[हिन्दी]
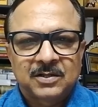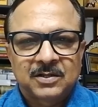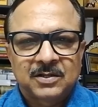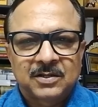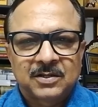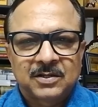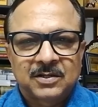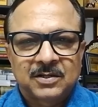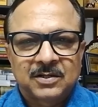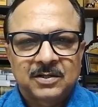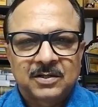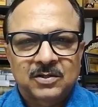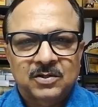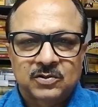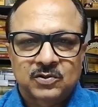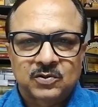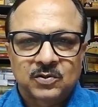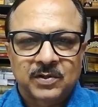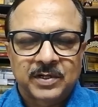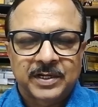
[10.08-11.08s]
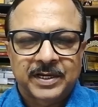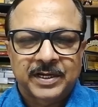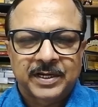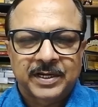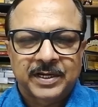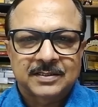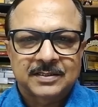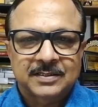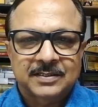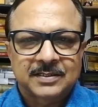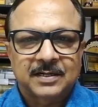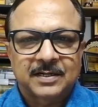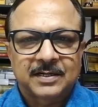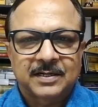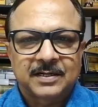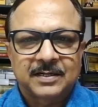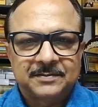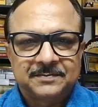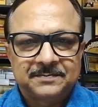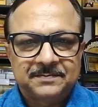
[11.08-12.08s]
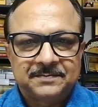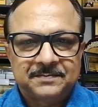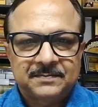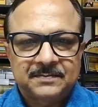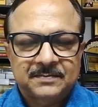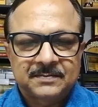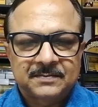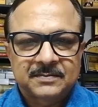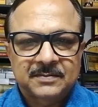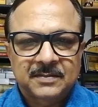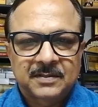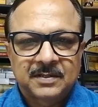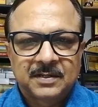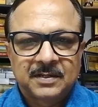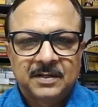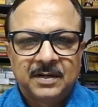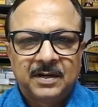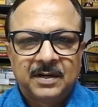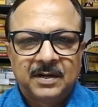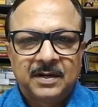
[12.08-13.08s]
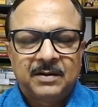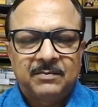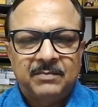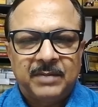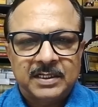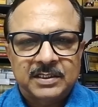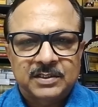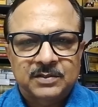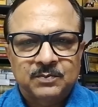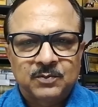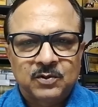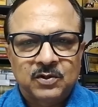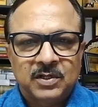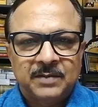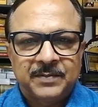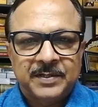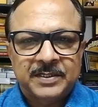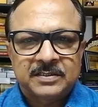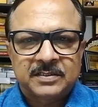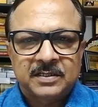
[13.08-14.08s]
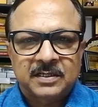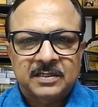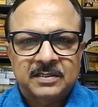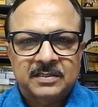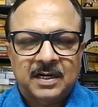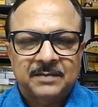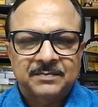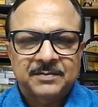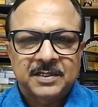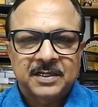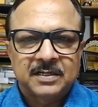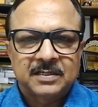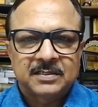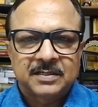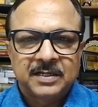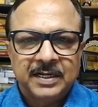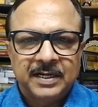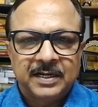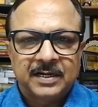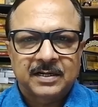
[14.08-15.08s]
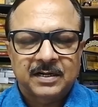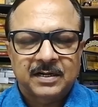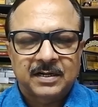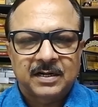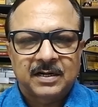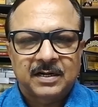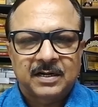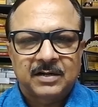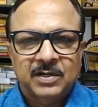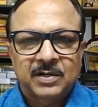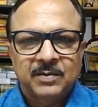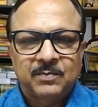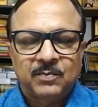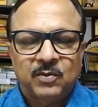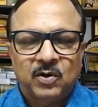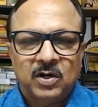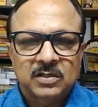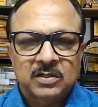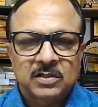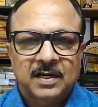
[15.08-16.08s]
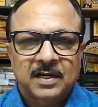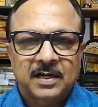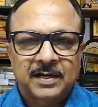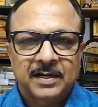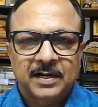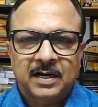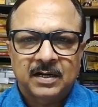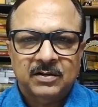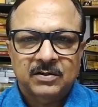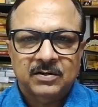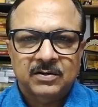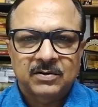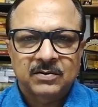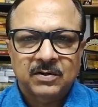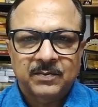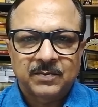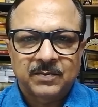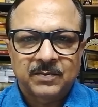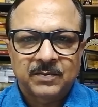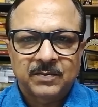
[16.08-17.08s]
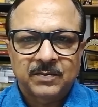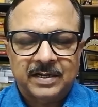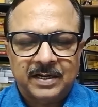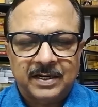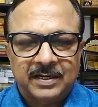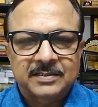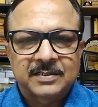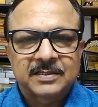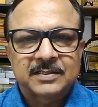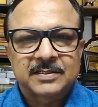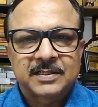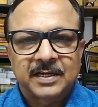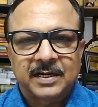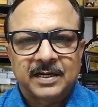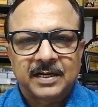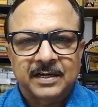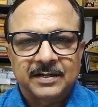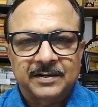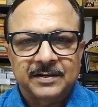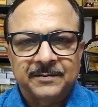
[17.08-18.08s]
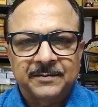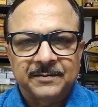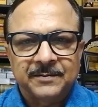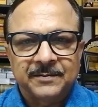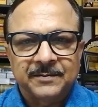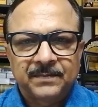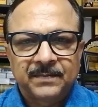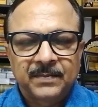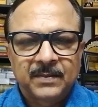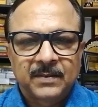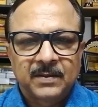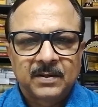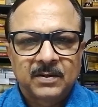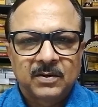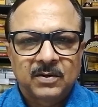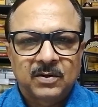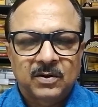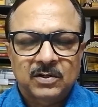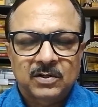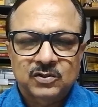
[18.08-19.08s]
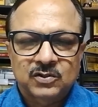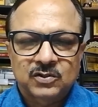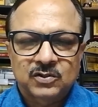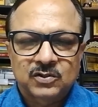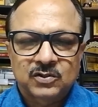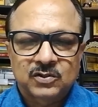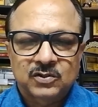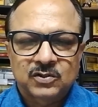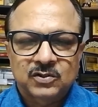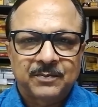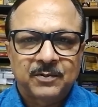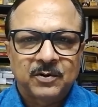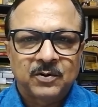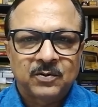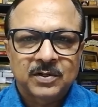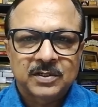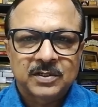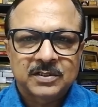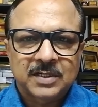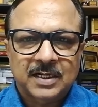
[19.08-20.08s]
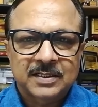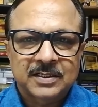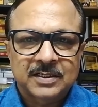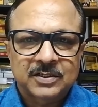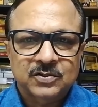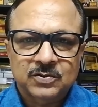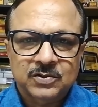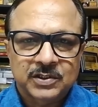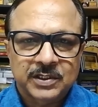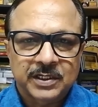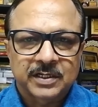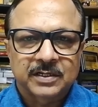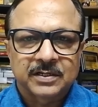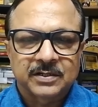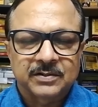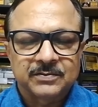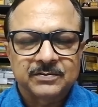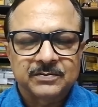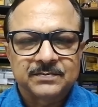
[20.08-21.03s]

तो आपको सुन के कैसा लगेगा मैं इस मुद्दे पे चर्चा आपसे इसलिए कर रहा हूं कि बहुत सारे आंकड़ों को मैंने एनालिसिस किया है और सोचा कि आप लोगों के साथ इसको शेयर करूं